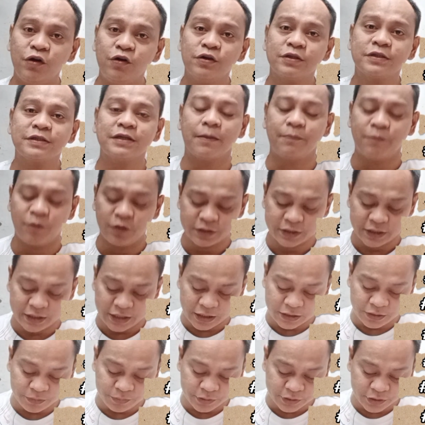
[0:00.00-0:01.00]
sa
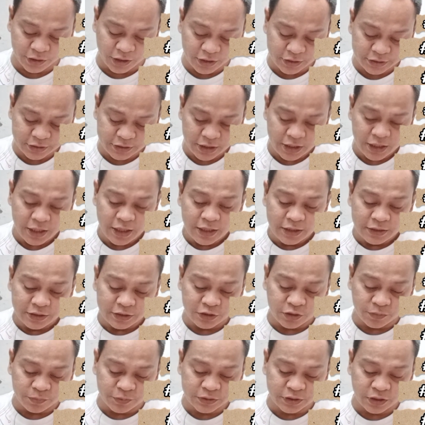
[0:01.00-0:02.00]
49 meters.
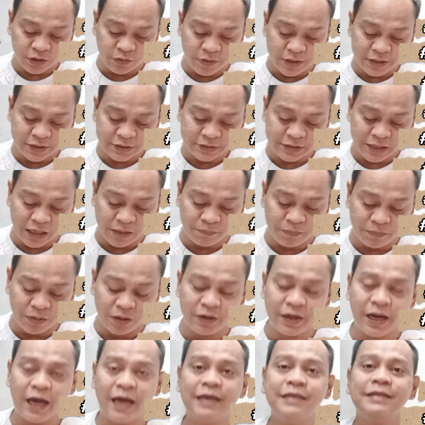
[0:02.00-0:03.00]
Dito po sa race
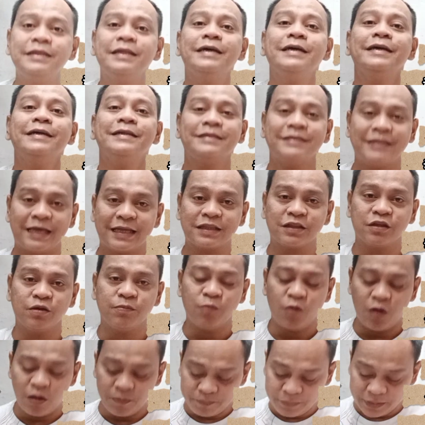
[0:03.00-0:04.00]
number 9, tatlo
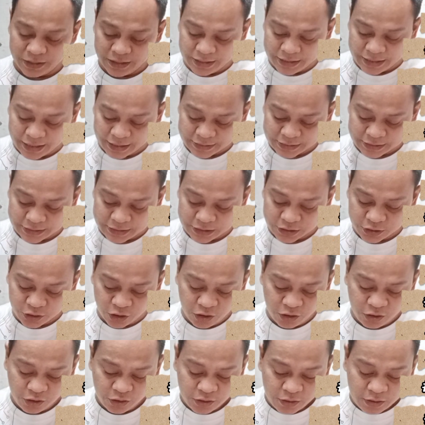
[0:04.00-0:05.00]
po ang pili natin
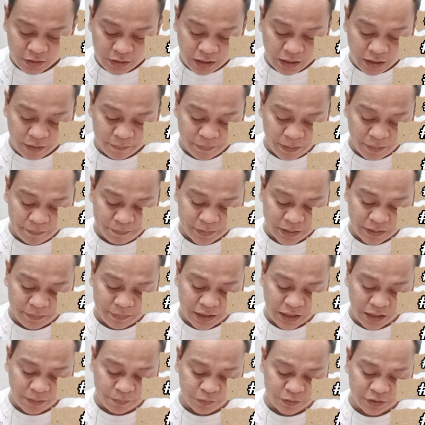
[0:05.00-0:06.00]
dito. Ang
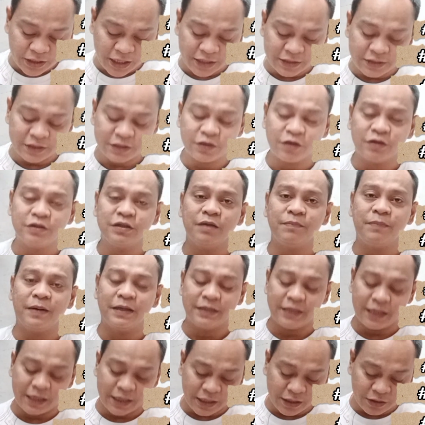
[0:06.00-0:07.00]
pamprimera po natin dito, hindi
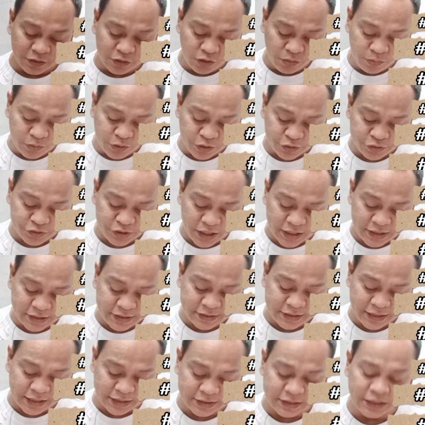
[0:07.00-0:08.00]
banderang numero
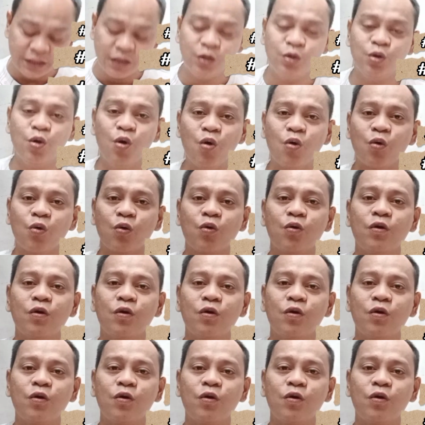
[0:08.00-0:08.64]
6 na si Luke